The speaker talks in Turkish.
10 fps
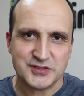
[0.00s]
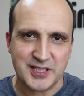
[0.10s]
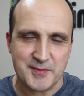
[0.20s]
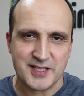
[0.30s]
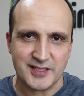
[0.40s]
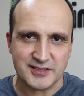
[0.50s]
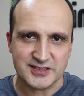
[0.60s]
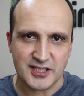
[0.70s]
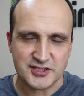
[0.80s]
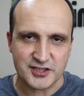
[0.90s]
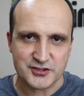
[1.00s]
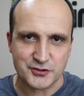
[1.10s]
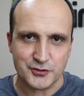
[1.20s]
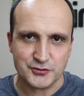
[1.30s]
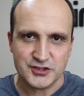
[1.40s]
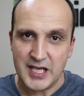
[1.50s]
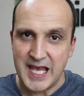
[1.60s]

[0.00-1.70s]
kameralarını karşılaştırıyoruz.